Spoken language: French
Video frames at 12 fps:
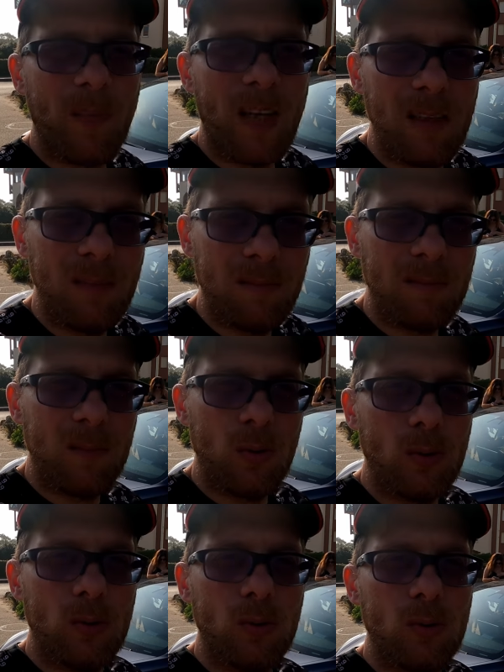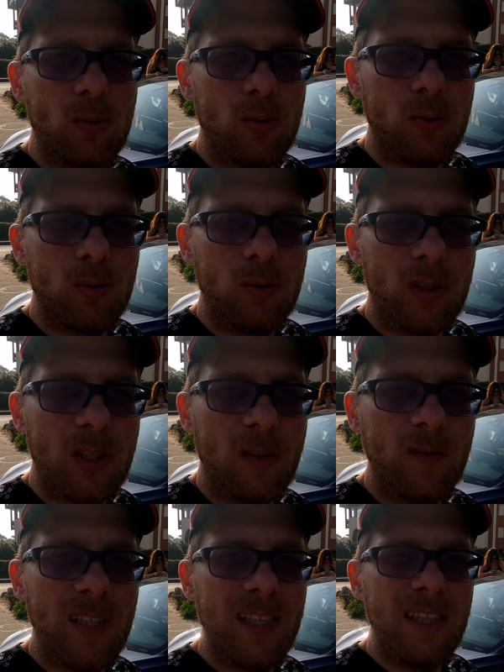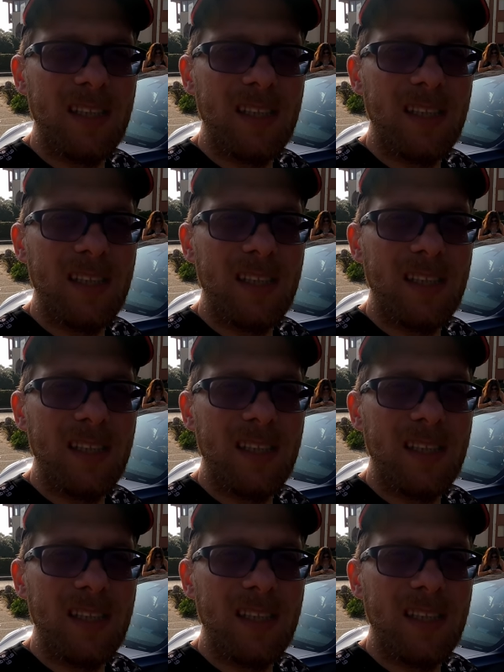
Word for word: Hein J'ai envie de